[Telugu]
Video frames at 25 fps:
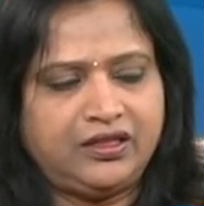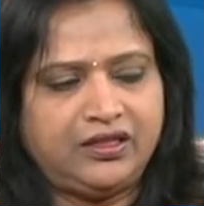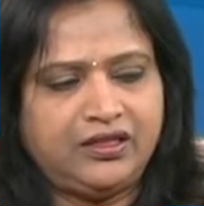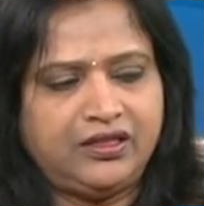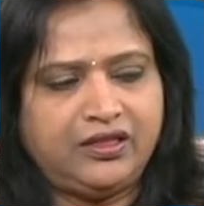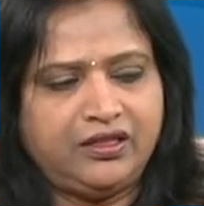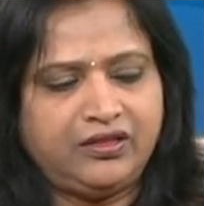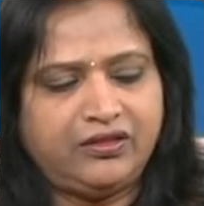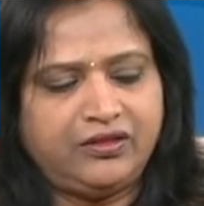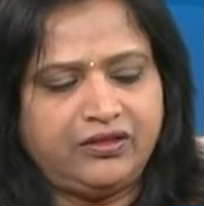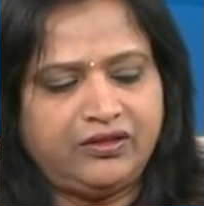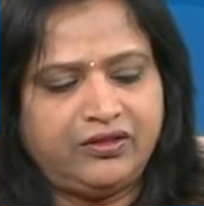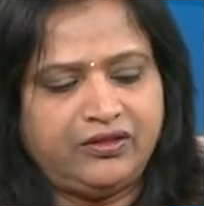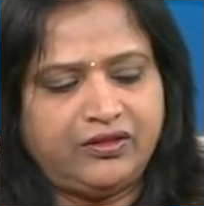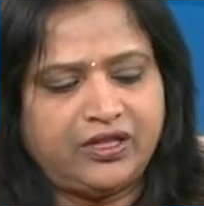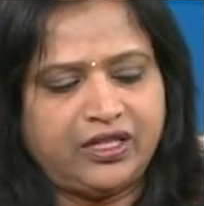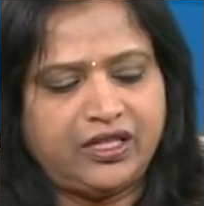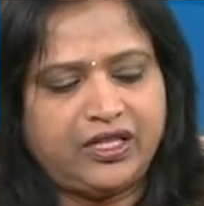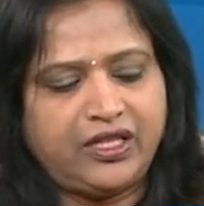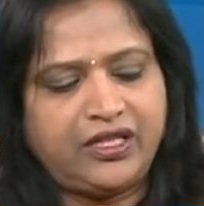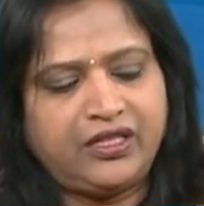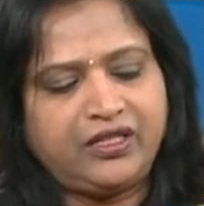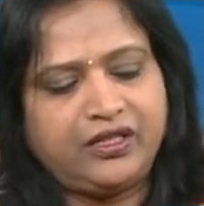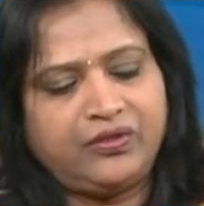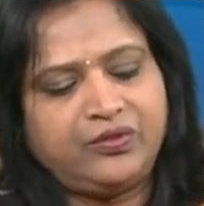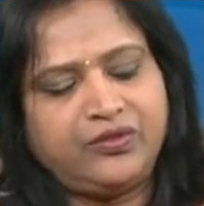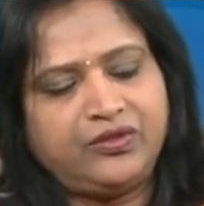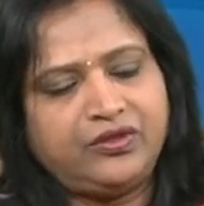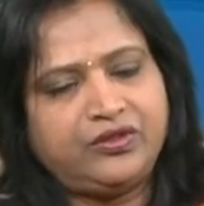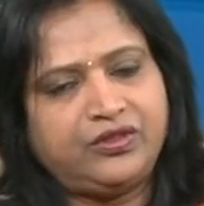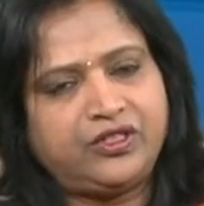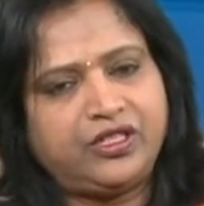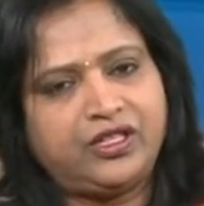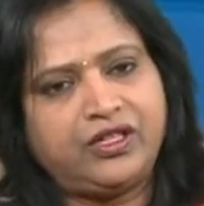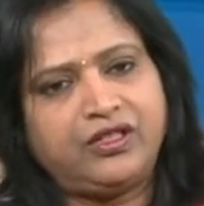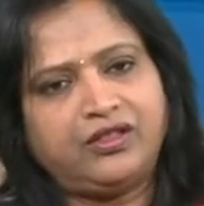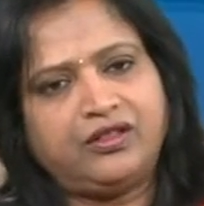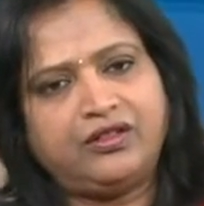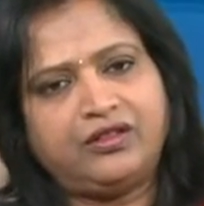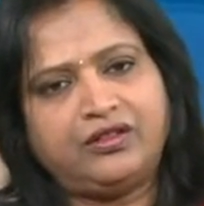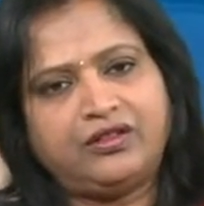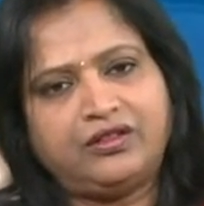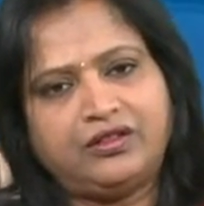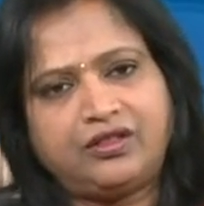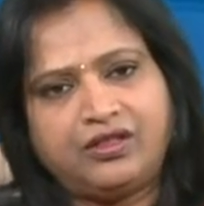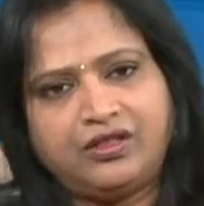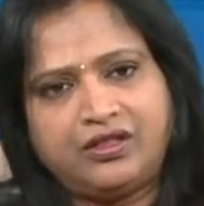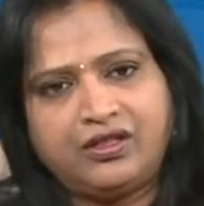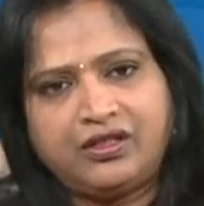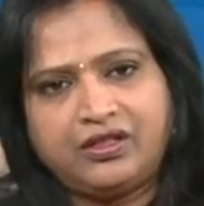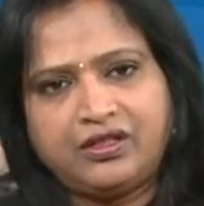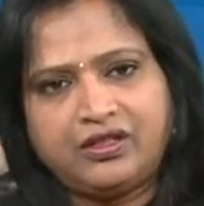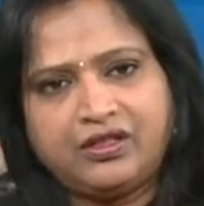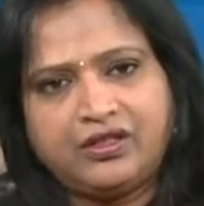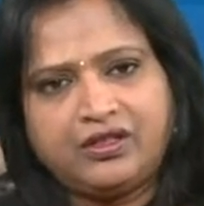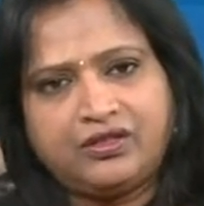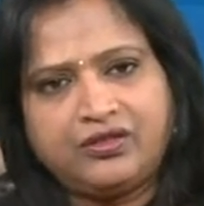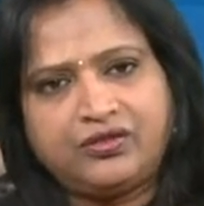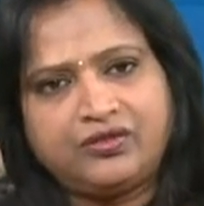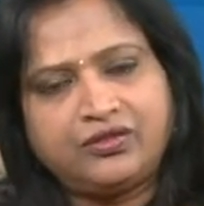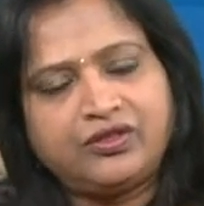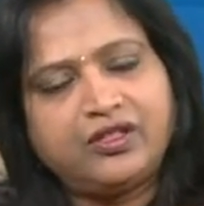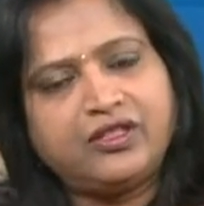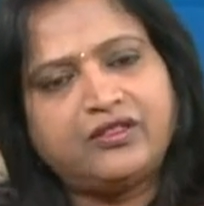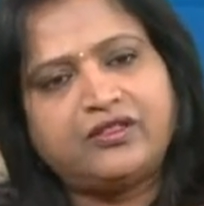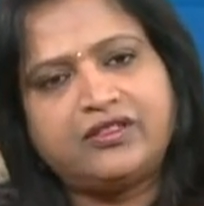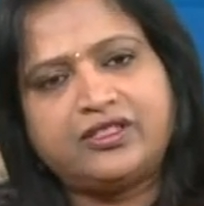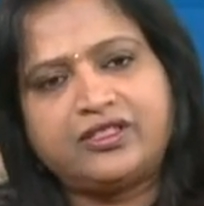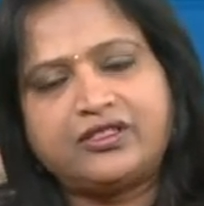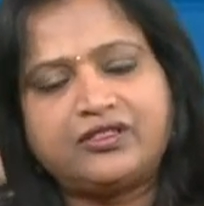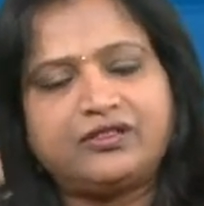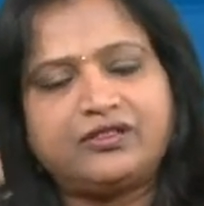ఈ వెళ్ళేటప్పుడు ట్రైన్లో టూ అవర్స్